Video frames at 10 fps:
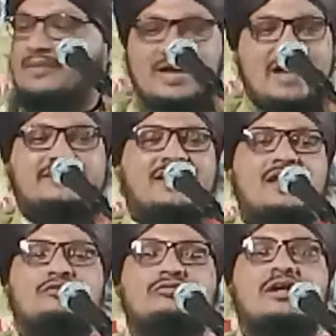আমি একটা না
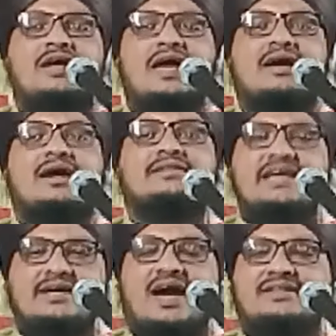দুটা না
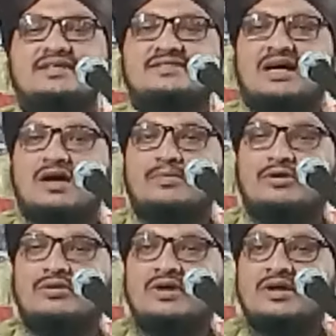একাধিক হাদিস দেখাবো
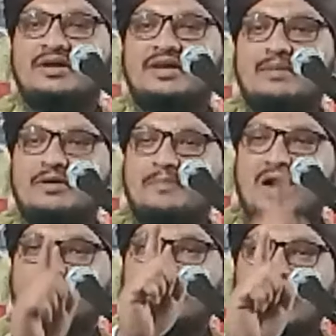নাবি
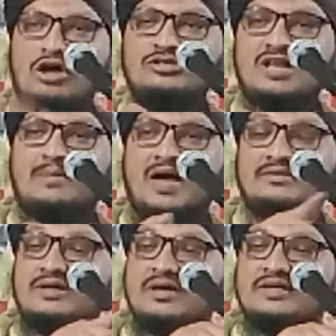পাক ফরজ নামাজ
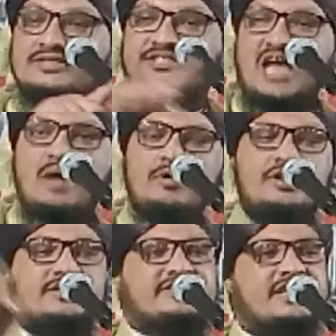
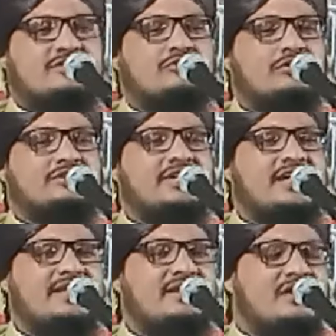যেমনই শেষ
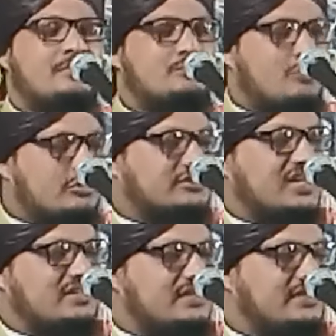করতেন
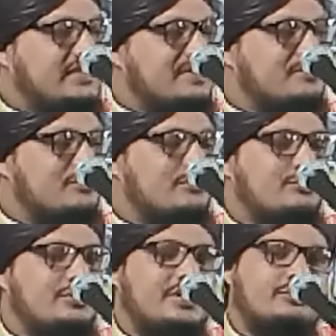মুক্তাদির দিকে মুখ
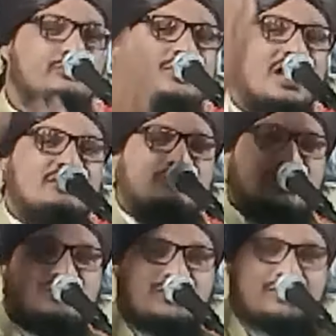ঘুরিয়ে দুই হাত
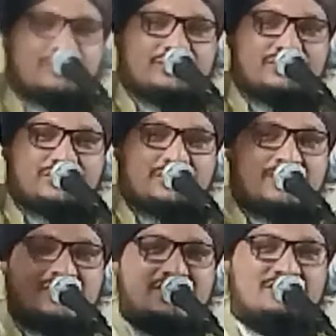তুলে দোয়া করতেন জোরে
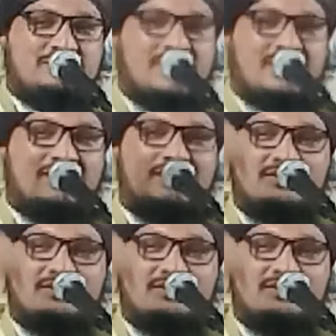বলেন না সুহান